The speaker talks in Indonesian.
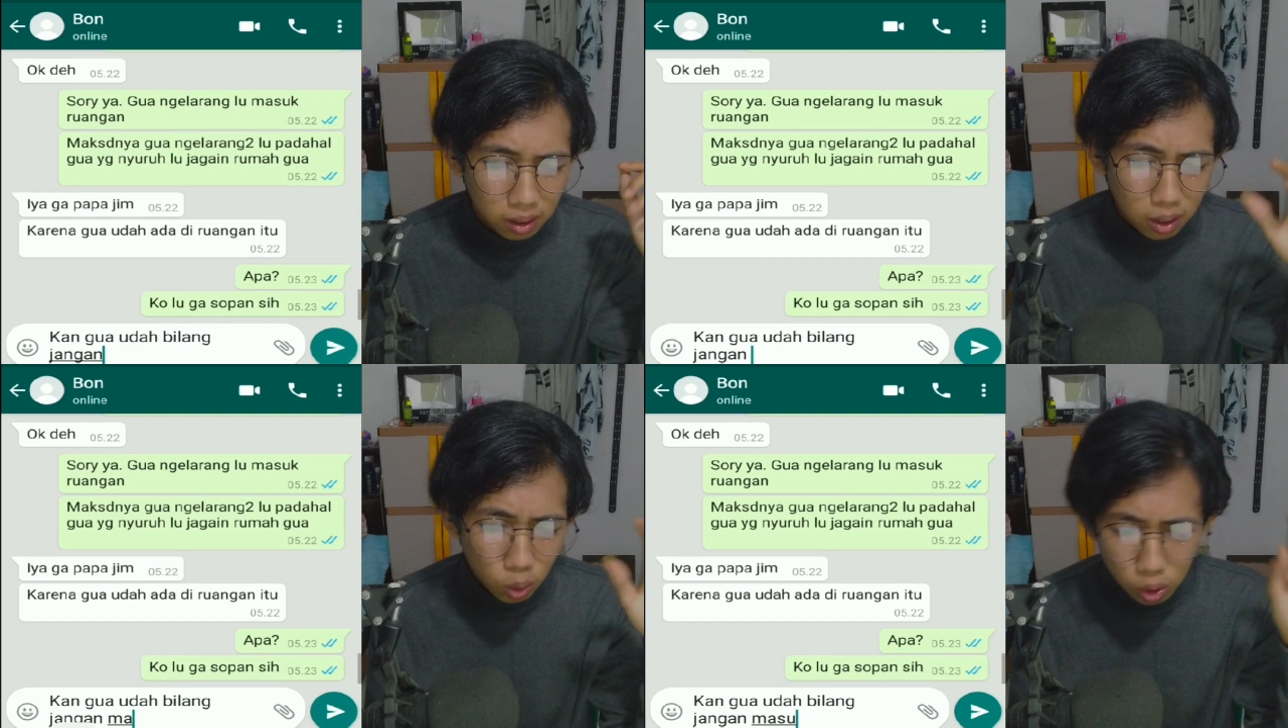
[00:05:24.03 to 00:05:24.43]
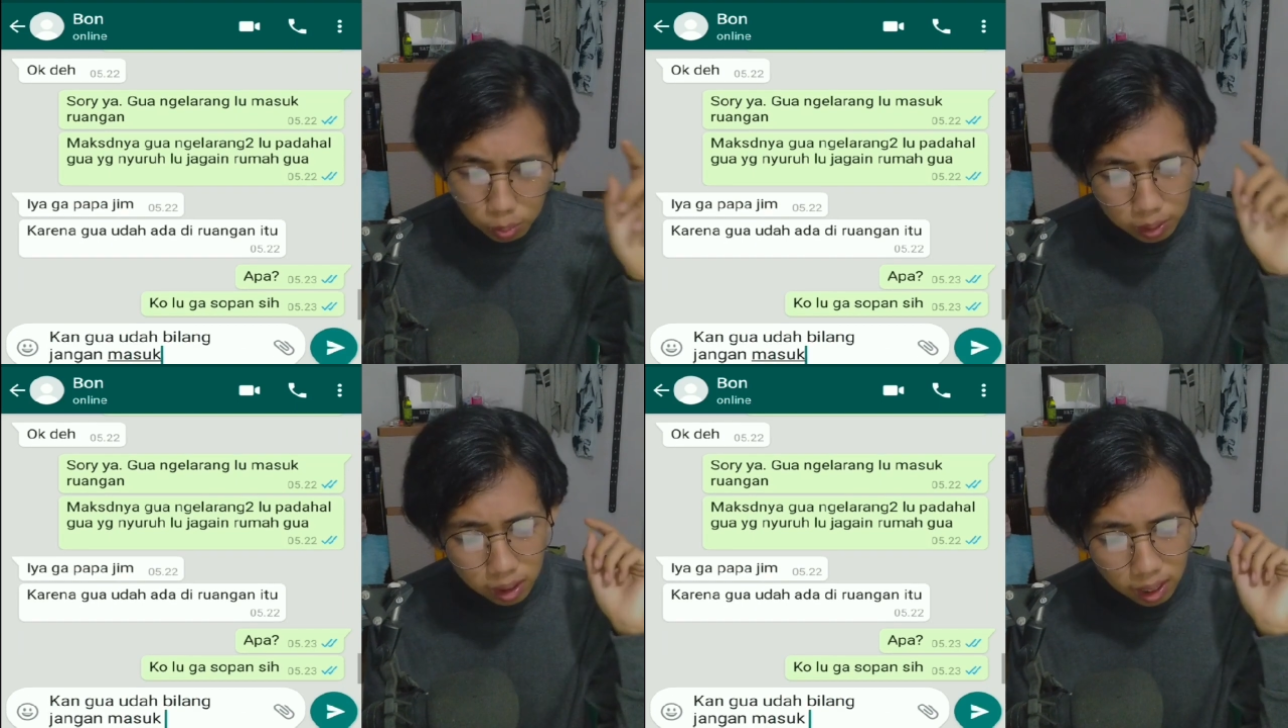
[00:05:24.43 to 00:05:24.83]
kan gua
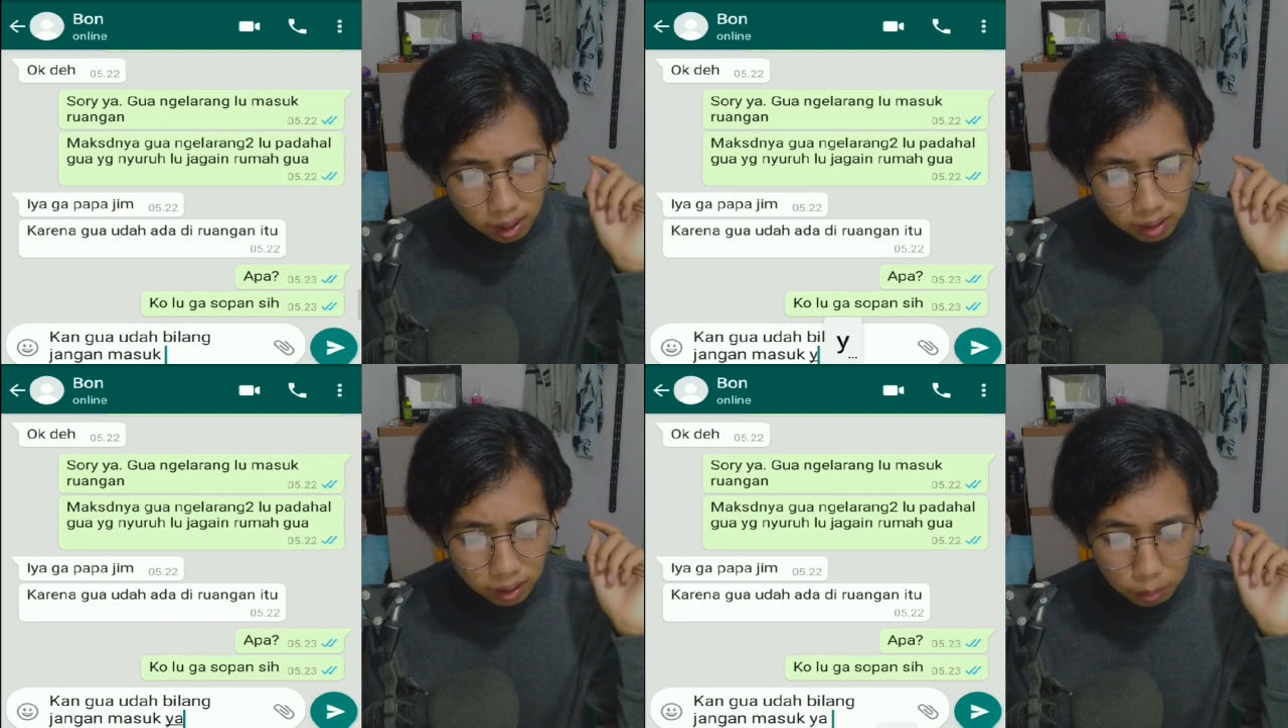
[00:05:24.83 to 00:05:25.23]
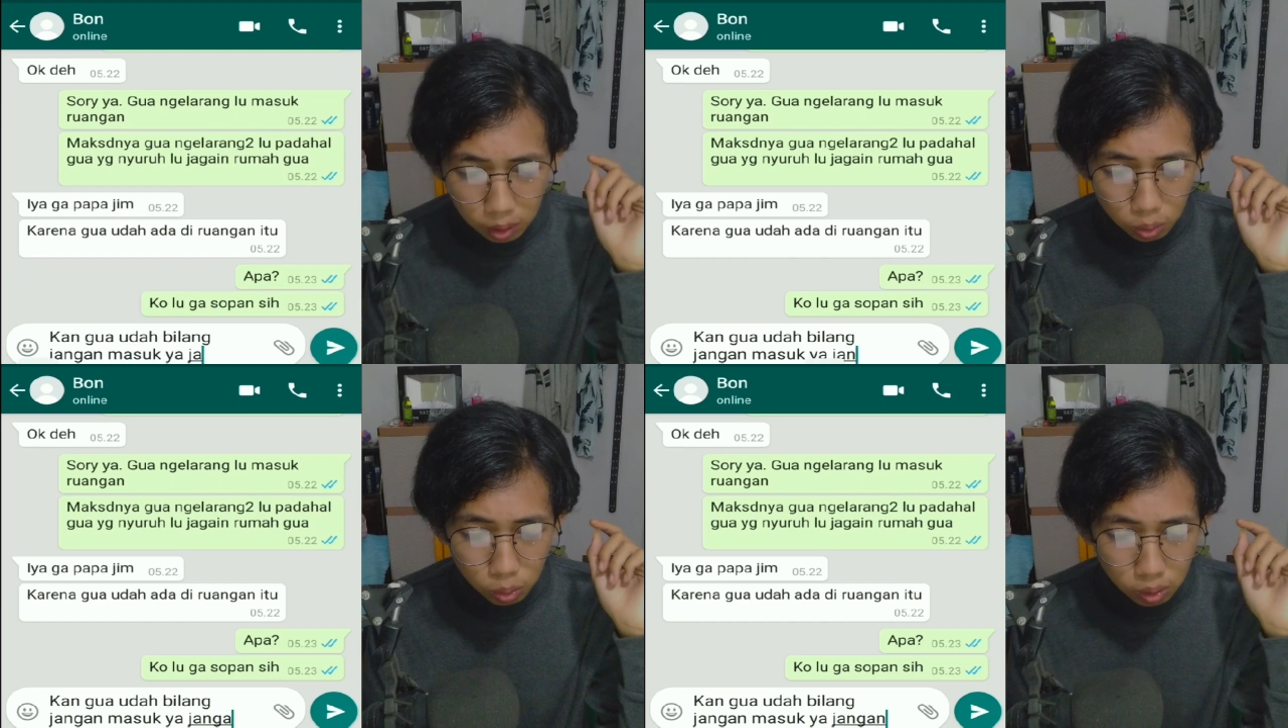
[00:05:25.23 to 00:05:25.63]
udah bilang jangan
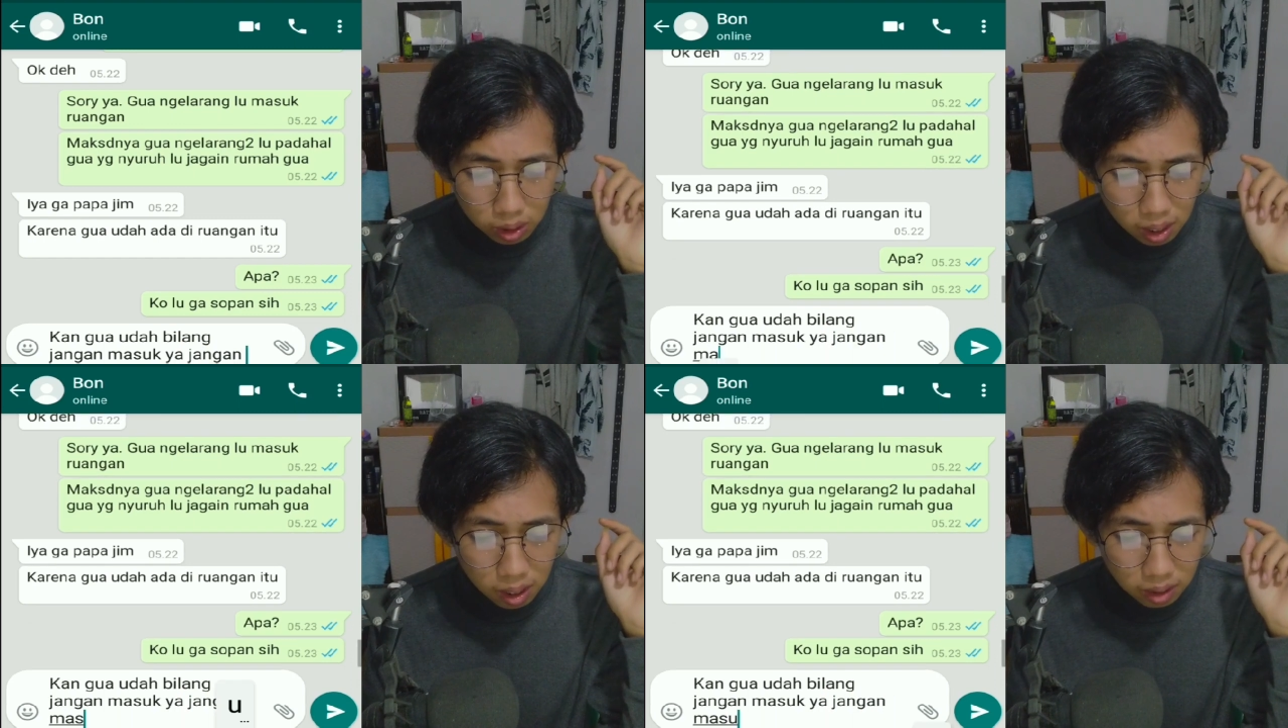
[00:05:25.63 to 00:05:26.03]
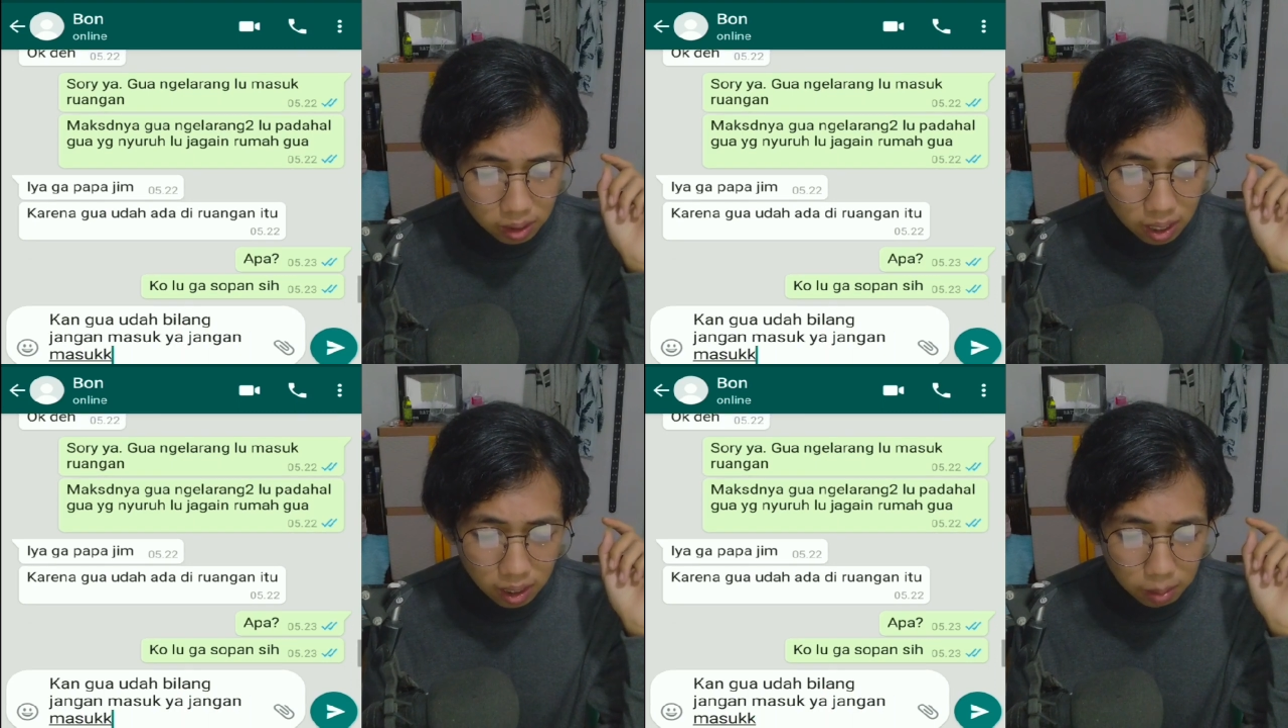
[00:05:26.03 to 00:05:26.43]
masuk ya
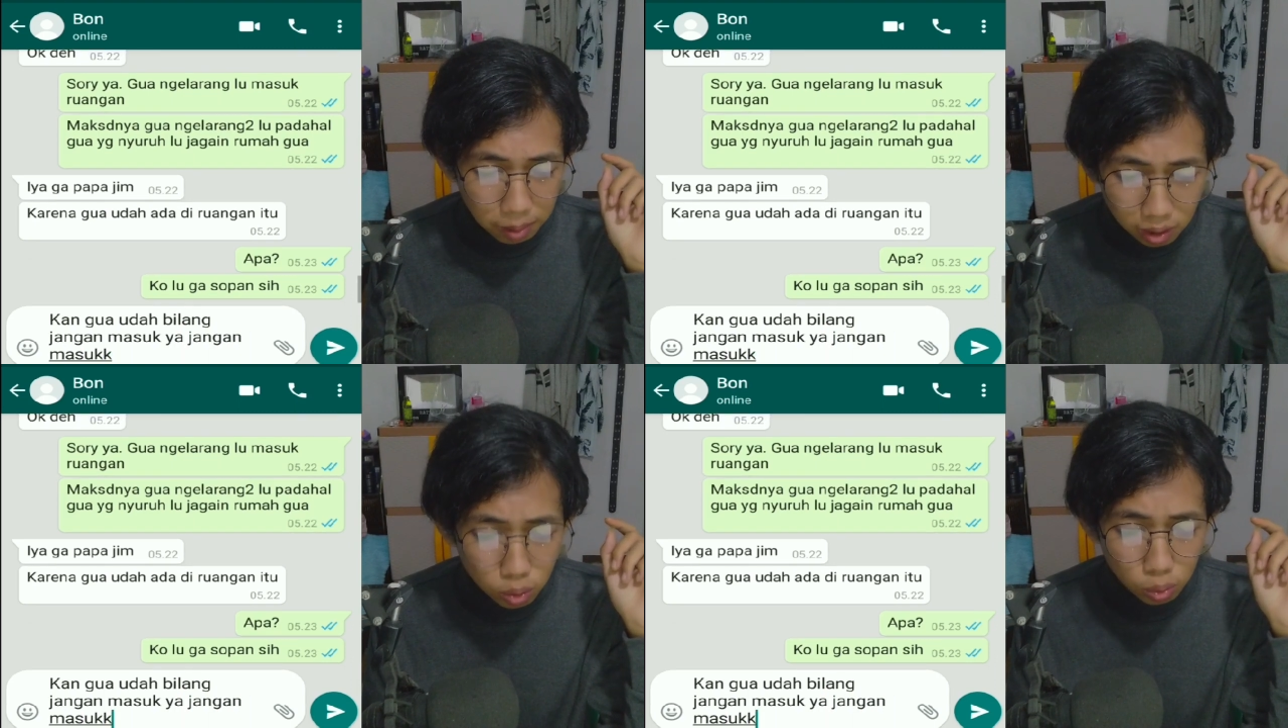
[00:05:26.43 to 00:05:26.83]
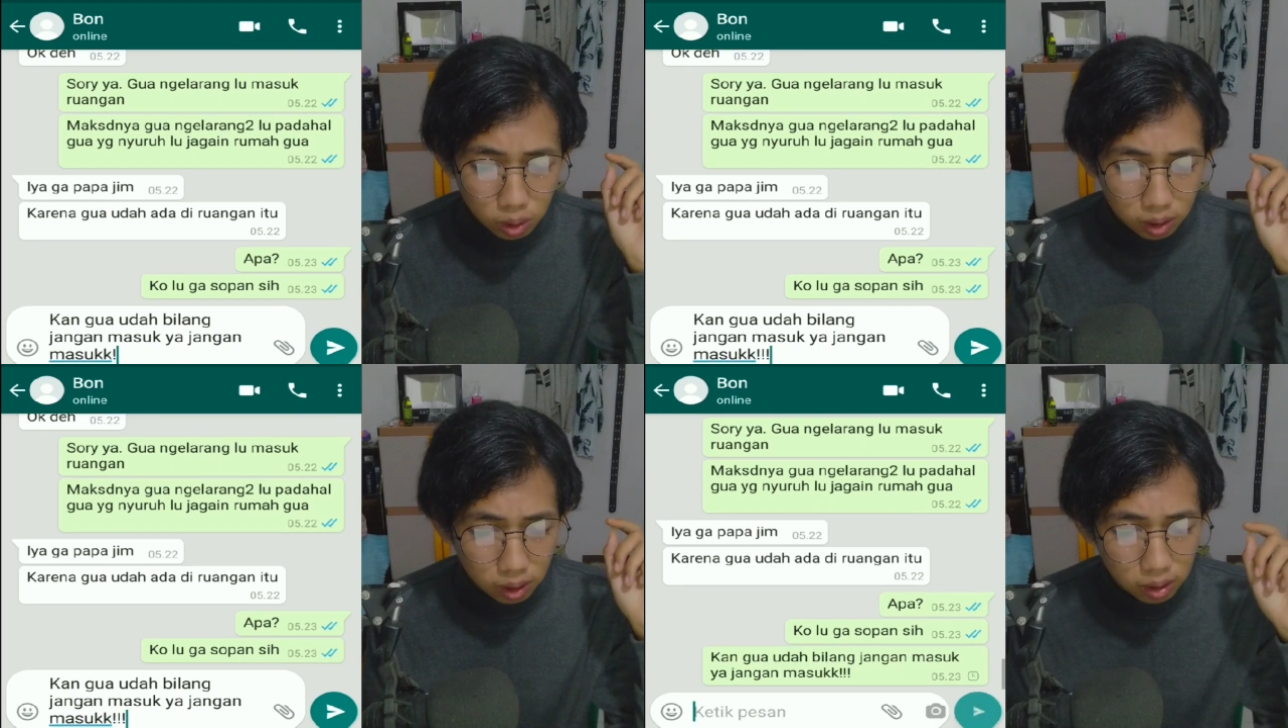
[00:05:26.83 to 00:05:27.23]
jangan
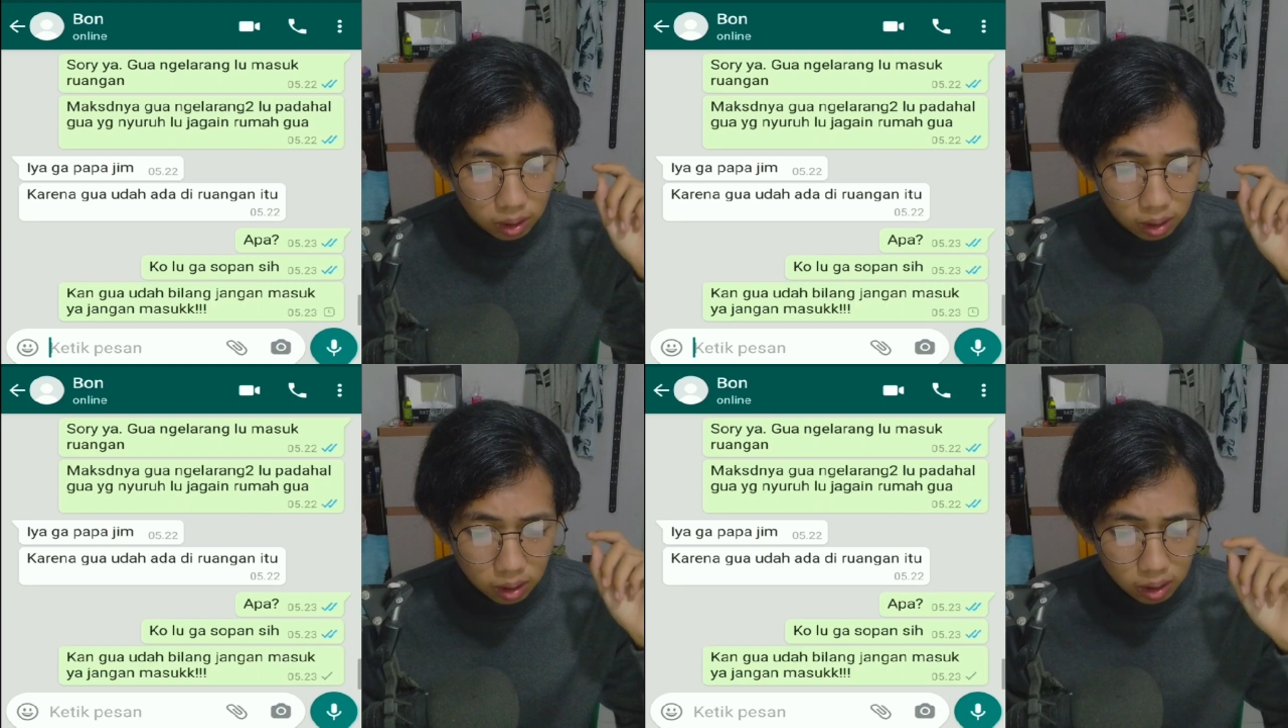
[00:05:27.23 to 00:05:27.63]
masuk katanya